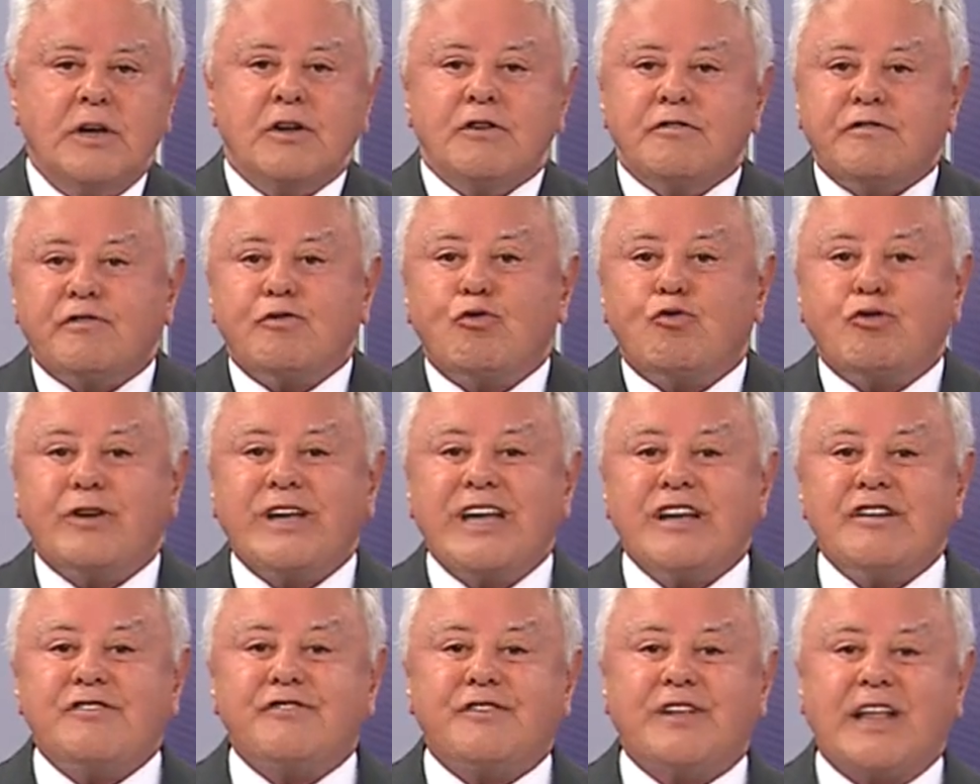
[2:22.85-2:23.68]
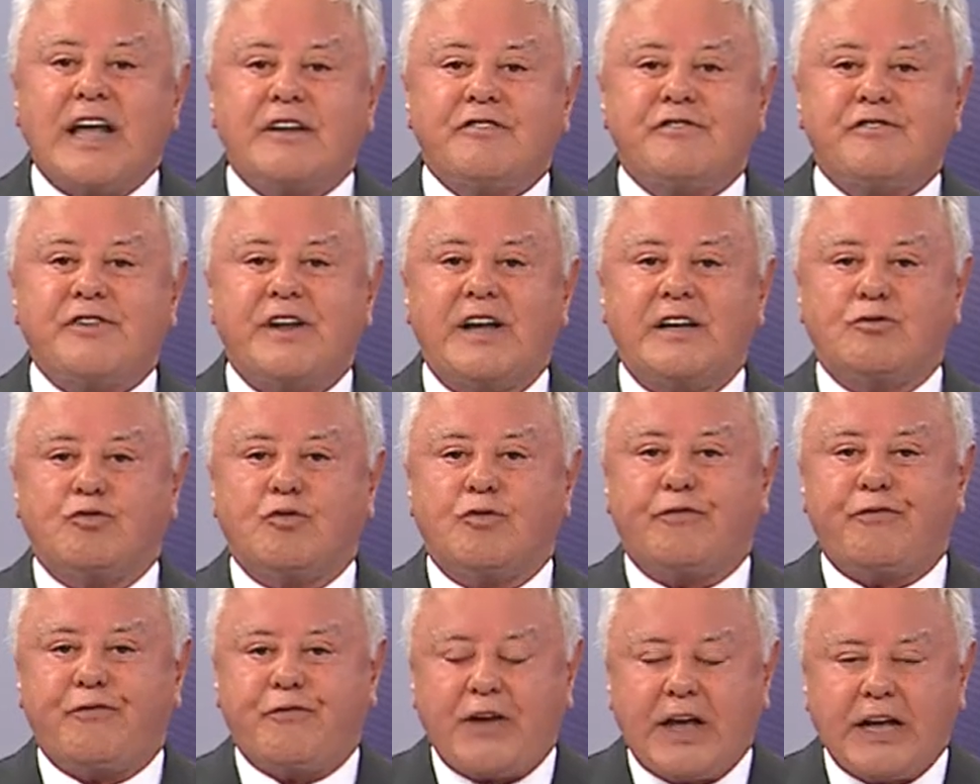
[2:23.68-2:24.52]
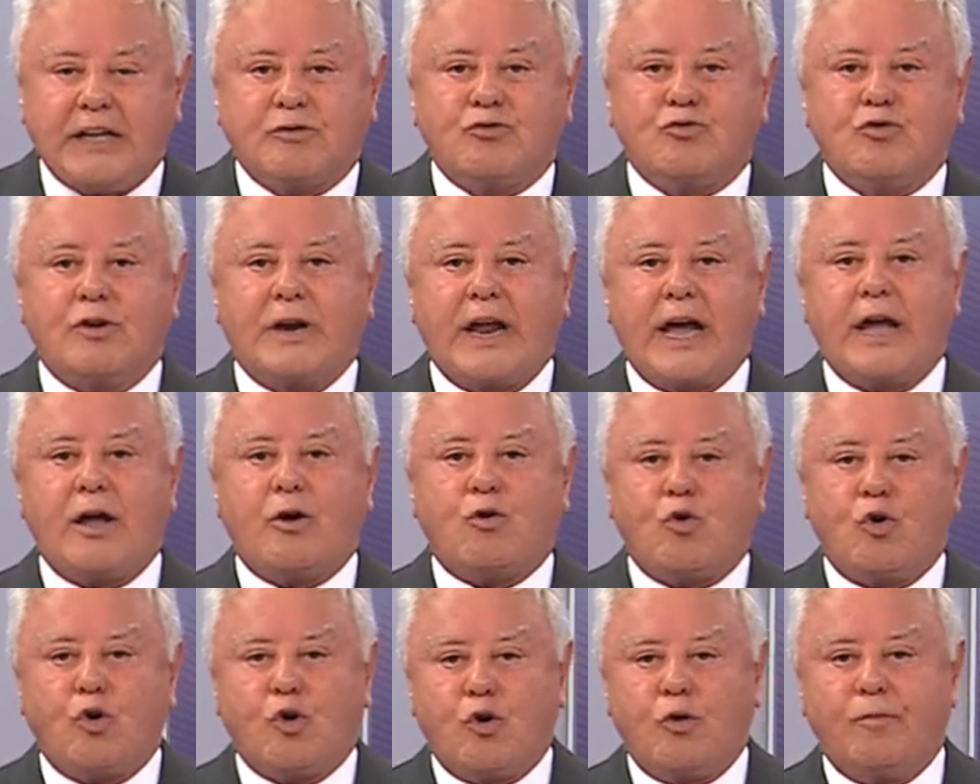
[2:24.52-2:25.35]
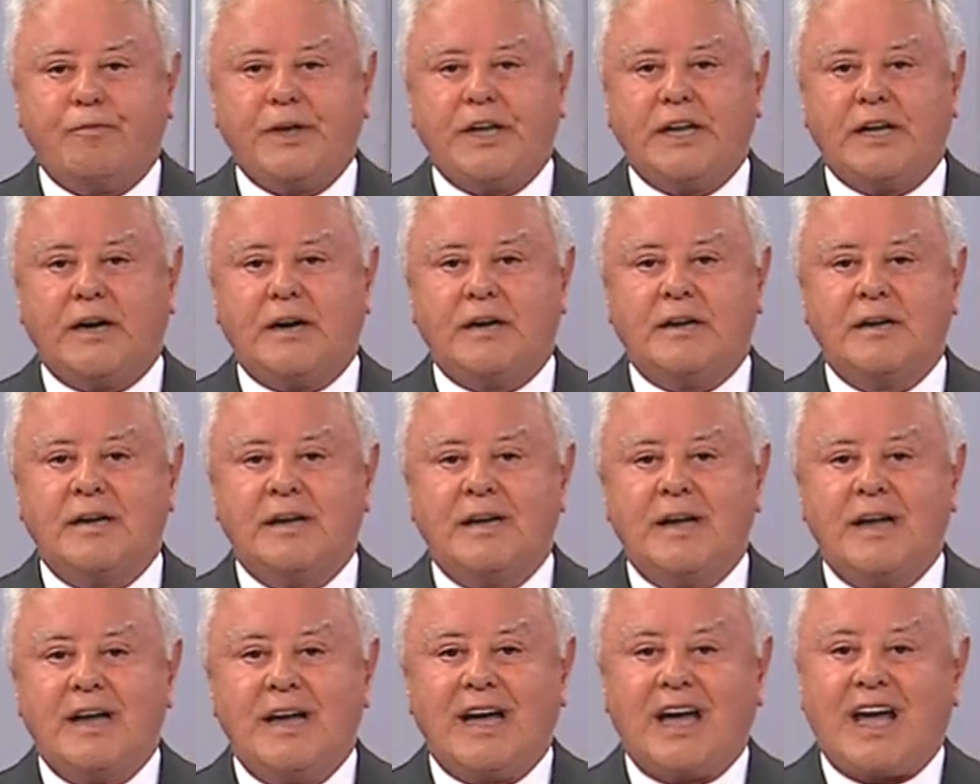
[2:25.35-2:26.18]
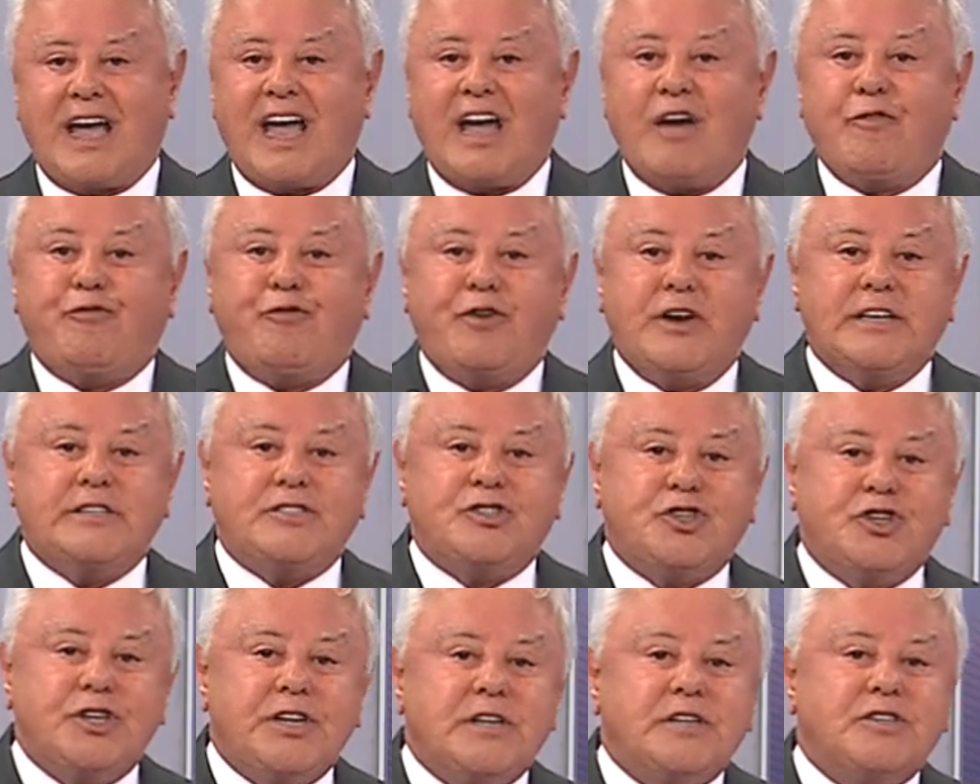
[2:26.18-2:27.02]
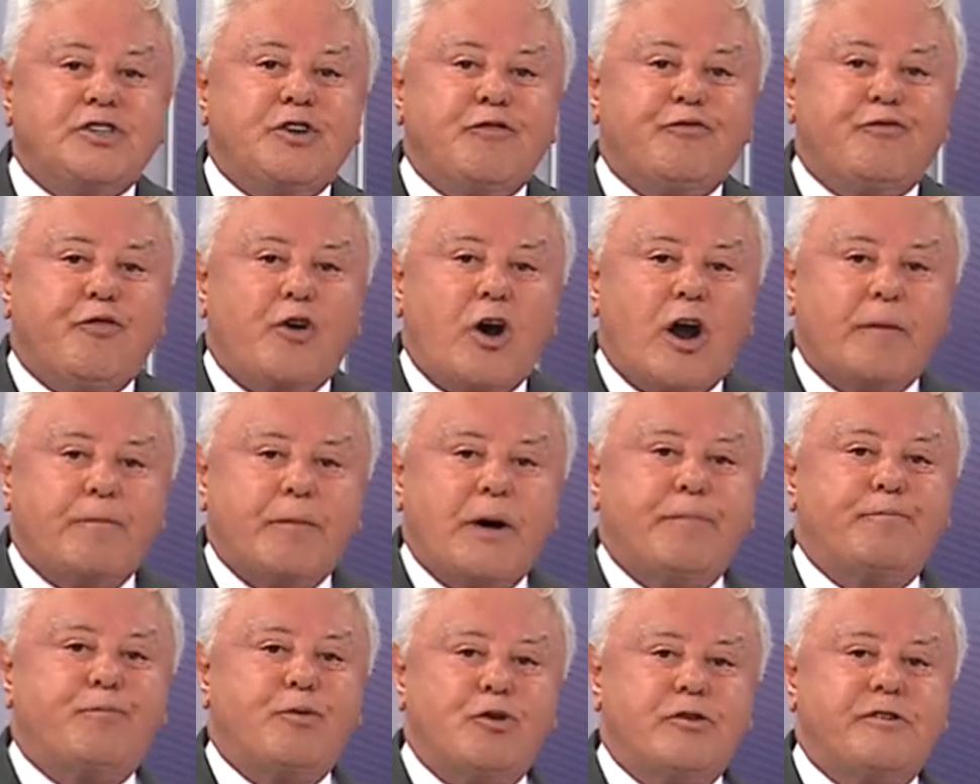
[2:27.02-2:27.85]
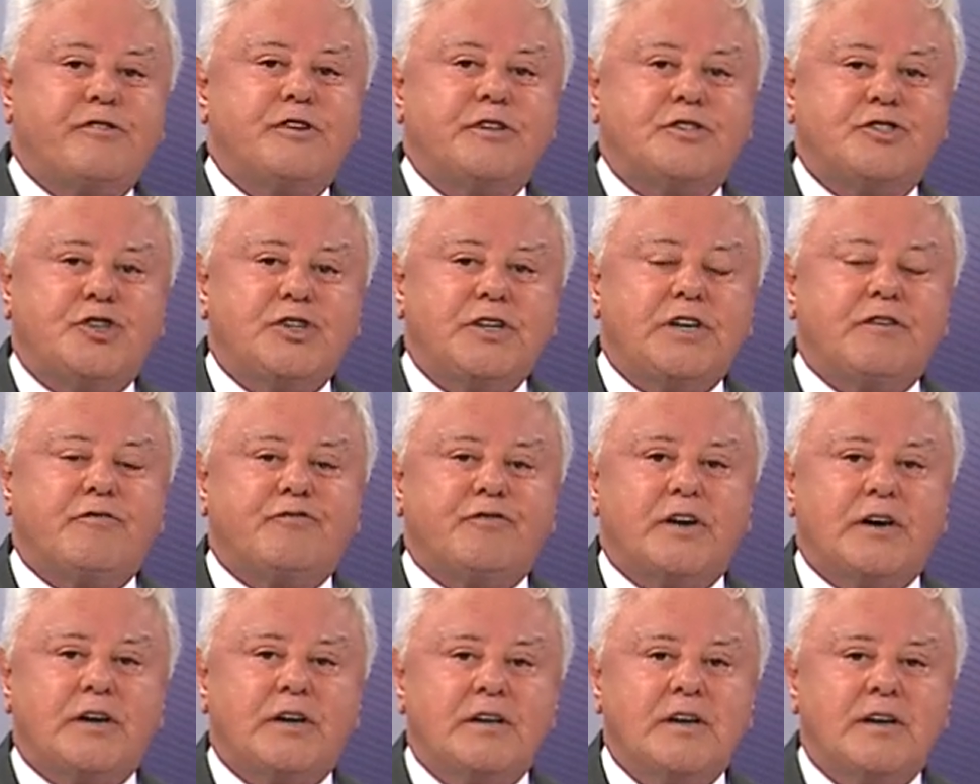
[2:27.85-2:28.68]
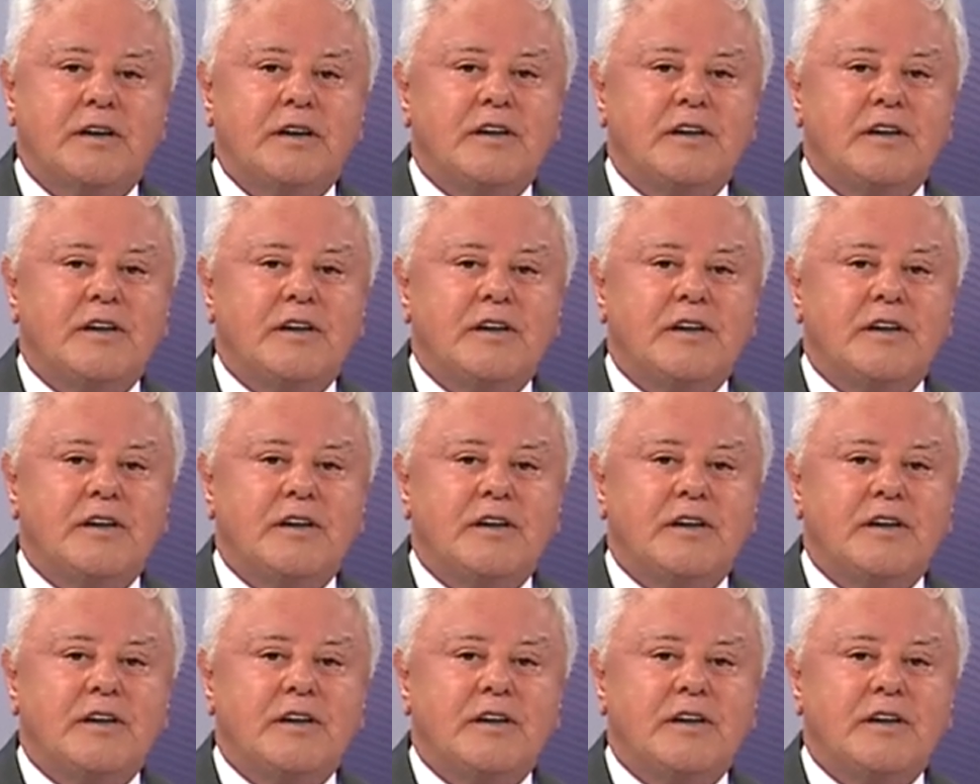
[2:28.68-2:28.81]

Se o que está sendo feito na economia refletir de forma positiva,